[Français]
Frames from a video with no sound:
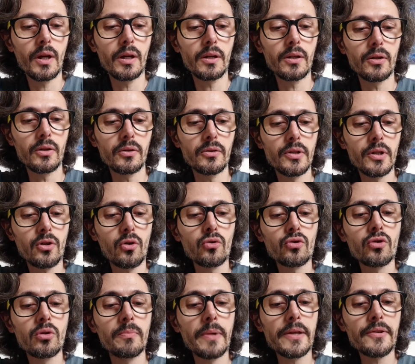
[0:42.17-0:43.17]
de
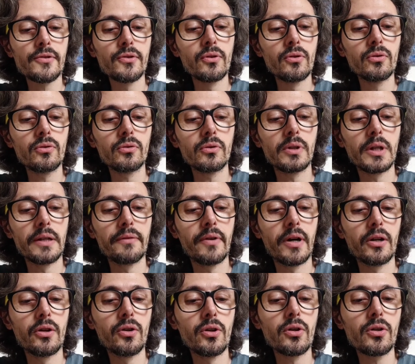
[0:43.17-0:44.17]
consommation, les
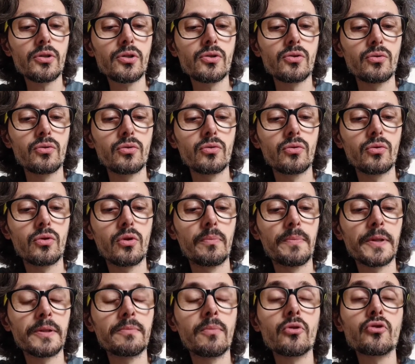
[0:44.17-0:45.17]
valeurs sont
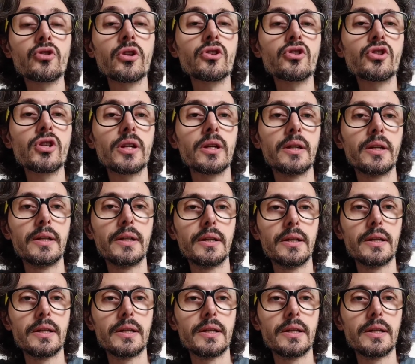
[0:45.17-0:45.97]
complètement changées.